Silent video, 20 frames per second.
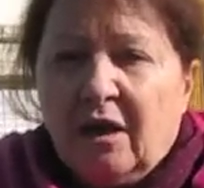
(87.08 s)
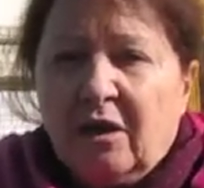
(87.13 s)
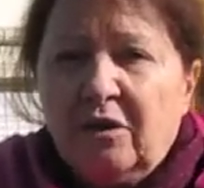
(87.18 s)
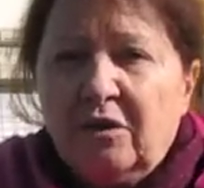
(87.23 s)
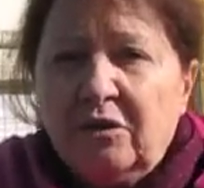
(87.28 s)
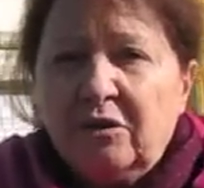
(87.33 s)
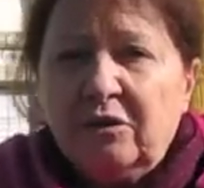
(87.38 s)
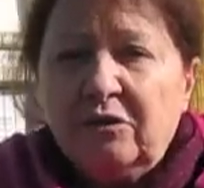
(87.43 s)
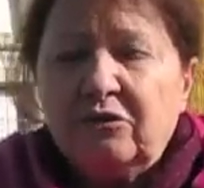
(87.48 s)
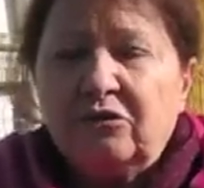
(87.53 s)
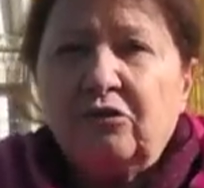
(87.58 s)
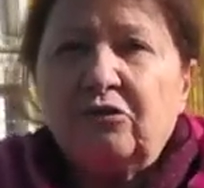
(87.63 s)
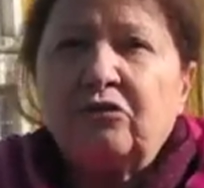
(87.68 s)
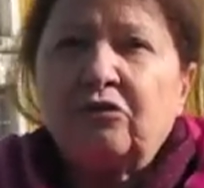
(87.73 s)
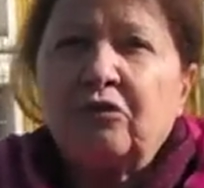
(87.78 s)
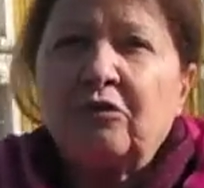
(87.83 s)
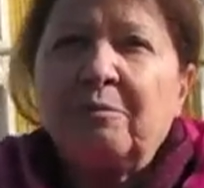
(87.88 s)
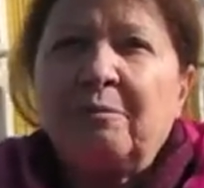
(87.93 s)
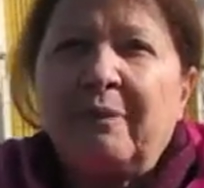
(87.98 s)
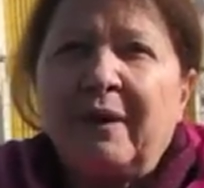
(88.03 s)
Euh,
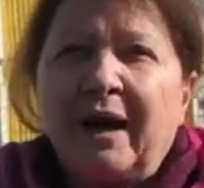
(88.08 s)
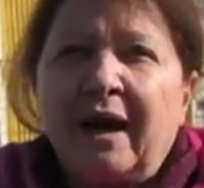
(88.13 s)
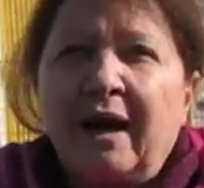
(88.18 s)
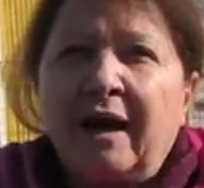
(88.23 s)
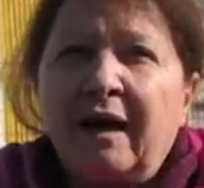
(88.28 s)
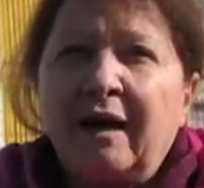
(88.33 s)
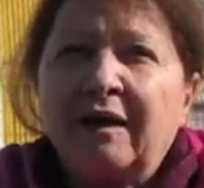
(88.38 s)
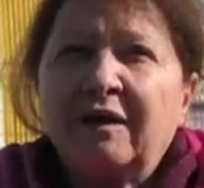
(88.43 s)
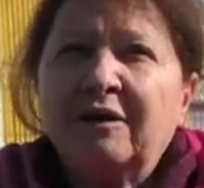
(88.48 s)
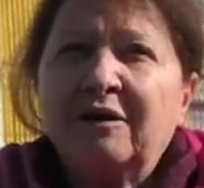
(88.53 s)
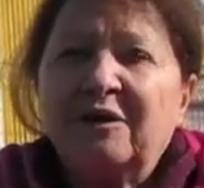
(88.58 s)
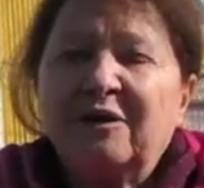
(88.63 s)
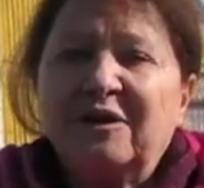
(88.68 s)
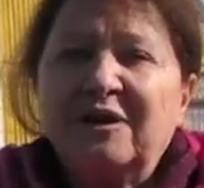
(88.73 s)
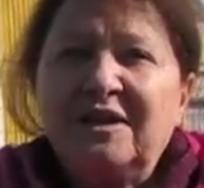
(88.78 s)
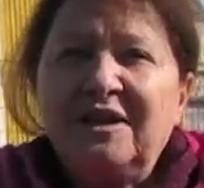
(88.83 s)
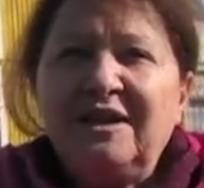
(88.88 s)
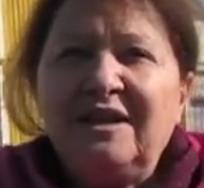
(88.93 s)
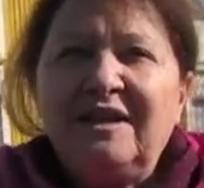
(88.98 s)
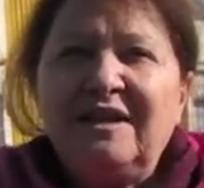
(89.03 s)
d'autre part, euh,
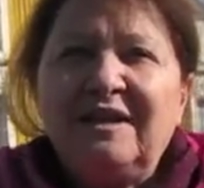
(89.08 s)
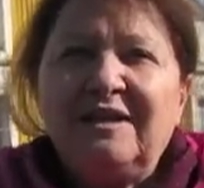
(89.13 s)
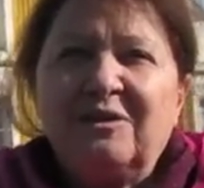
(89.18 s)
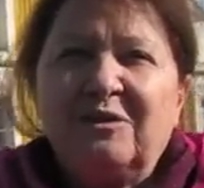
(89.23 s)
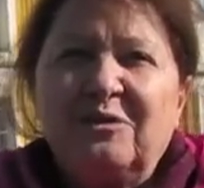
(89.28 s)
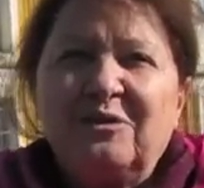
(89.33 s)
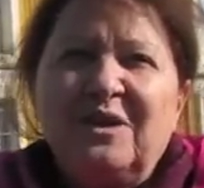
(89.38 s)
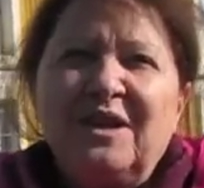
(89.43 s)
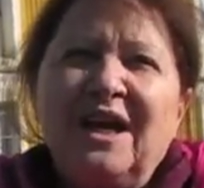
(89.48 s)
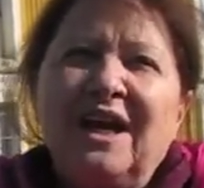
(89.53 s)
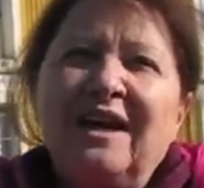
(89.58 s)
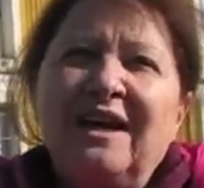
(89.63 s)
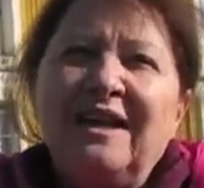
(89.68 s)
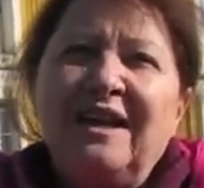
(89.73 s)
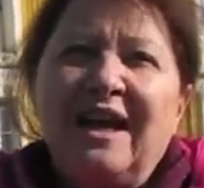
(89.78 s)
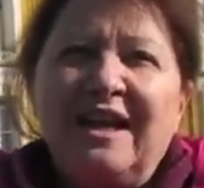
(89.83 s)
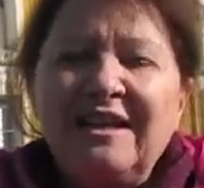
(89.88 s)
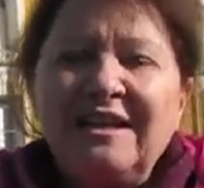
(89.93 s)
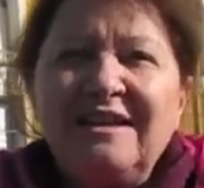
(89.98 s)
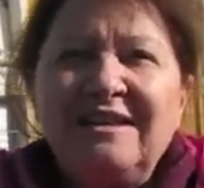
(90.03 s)
on a
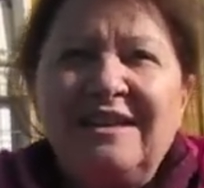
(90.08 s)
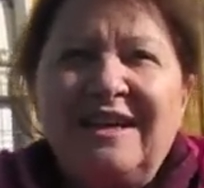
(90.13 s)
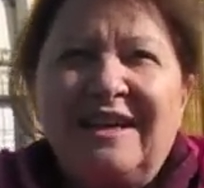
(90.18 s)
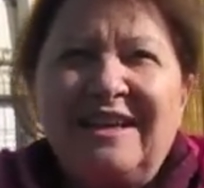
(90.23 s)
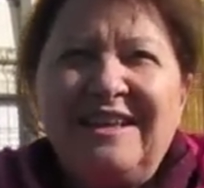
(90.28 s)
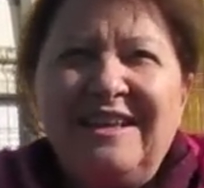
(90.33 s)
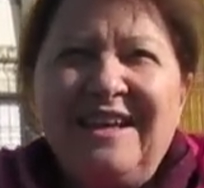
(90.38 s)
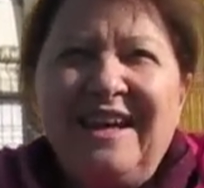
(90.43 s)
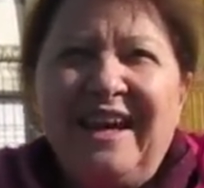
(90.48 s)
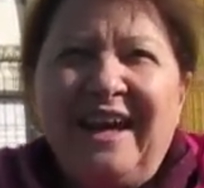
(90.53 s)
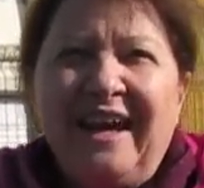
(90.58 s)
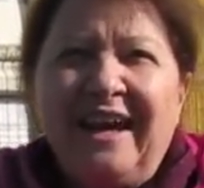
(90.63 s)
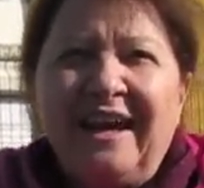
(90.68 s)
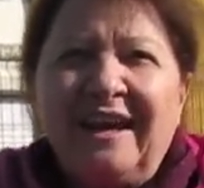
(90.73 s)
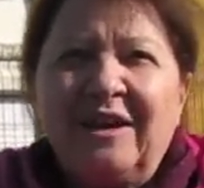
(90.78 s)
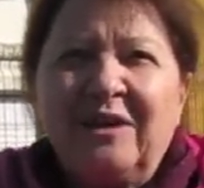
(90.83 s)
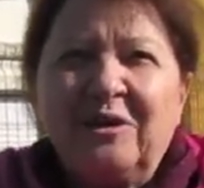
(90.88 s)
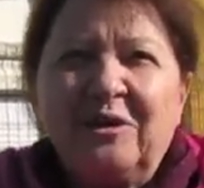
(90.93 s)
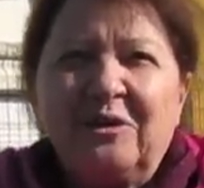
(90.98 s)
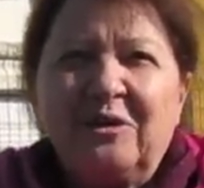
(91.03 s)
l'année
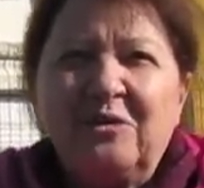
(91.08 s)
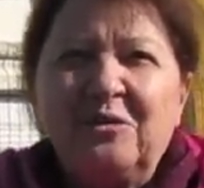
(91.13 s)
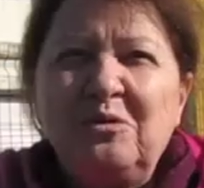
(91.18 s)
dernière euh,